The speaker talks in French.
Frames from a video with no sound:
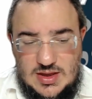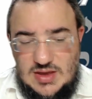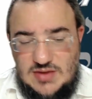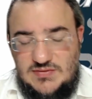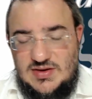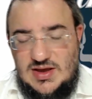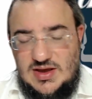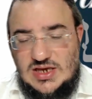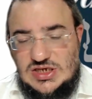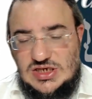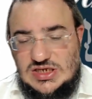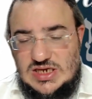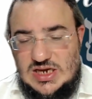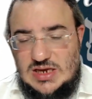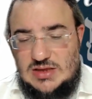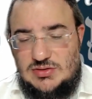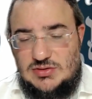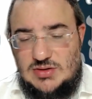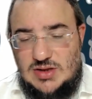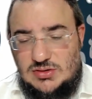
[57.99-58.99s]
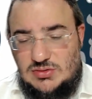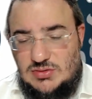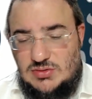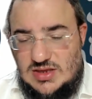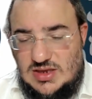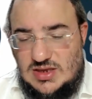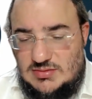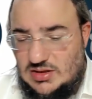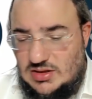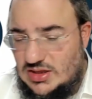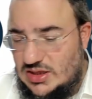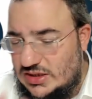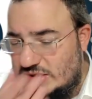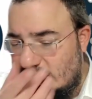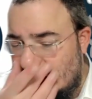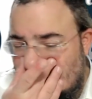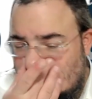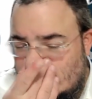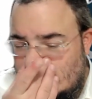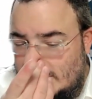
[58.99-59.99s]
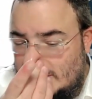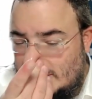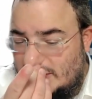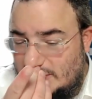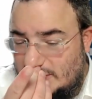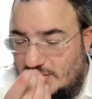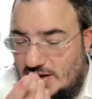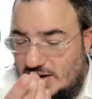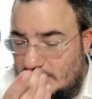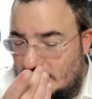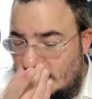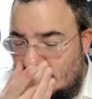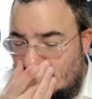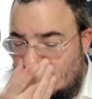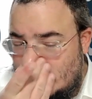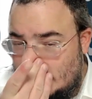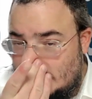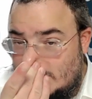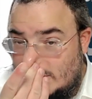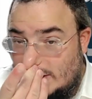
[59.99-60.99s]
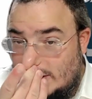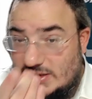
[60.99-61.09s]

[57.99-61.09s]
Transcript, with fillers: Vers la chnia et sur la deuxième Yadaim, il fait la bracha de la